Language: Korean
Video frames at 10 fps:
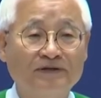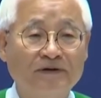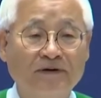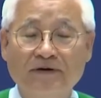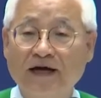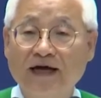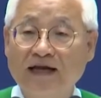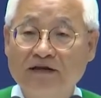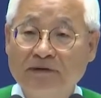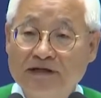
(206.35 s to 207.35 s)
드려
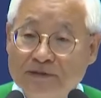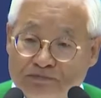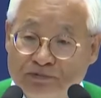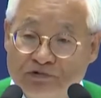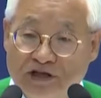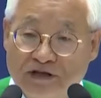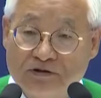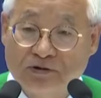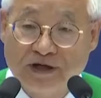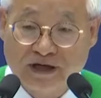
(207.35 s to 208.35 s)
하나님의 기쁨이
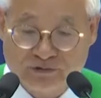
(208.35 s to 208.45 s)
되는